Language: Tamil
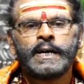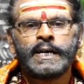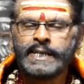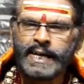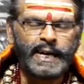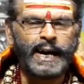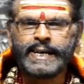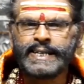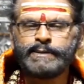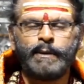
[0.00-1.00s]
இது
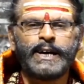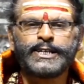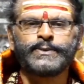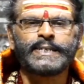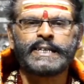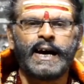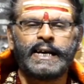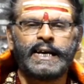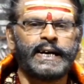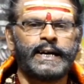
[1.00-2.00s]
எள்ளெண்ணெய் தீபம் ஏற்றுவதனாலே